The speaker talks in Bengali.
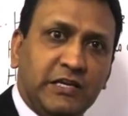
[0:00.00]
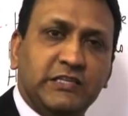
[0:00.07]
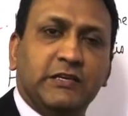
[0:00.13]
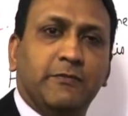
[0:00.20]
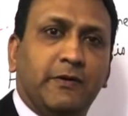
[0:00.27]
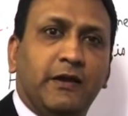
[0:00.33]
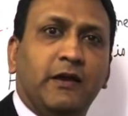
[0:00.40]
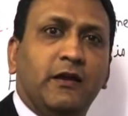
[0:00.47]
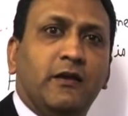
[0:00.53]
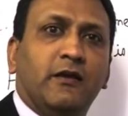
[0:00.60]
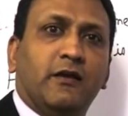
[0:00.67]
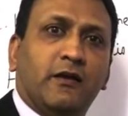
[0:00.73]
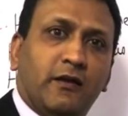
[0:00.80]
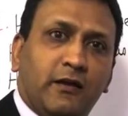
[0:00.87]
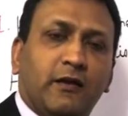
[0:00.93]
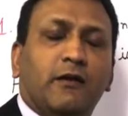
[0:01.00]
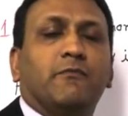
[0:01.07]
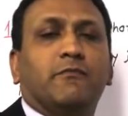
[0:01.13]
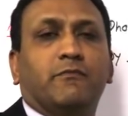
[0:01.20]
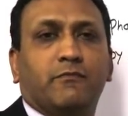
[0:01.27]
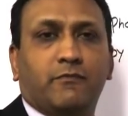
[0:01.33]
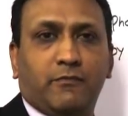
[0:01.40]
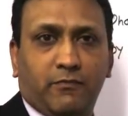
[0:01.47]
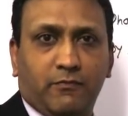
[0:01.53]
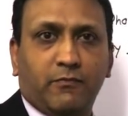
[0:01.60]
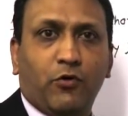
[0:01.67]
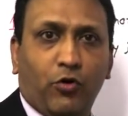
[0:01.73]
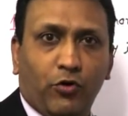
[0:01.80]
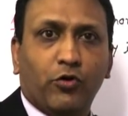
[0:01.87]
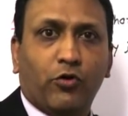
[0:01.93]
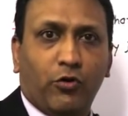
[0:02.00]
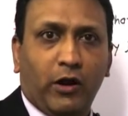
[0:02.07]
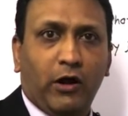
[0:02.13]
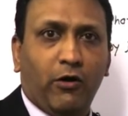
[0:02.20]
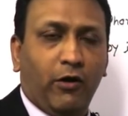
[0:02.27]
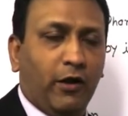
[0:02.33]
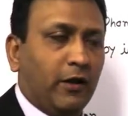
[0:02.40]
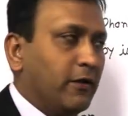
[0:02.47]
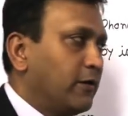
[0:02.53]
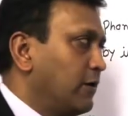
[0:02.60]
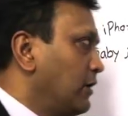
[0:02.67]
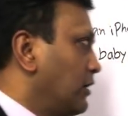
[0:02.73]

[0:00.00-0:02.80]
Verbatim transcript: হিসেবে গণ্য করা হয়